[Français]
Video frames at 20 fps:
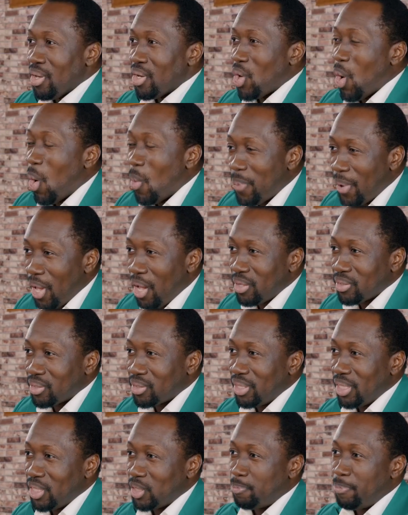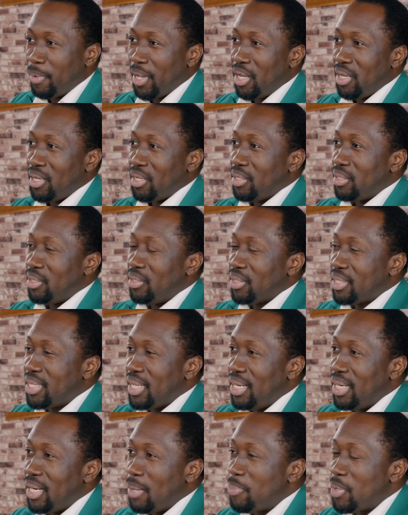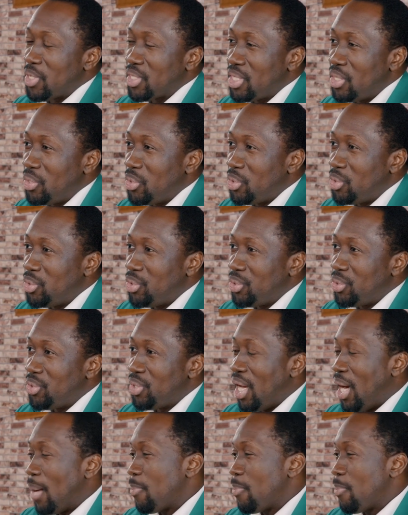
comprendre, n'est-ce pas, euh, quelle est la pensée de Dieu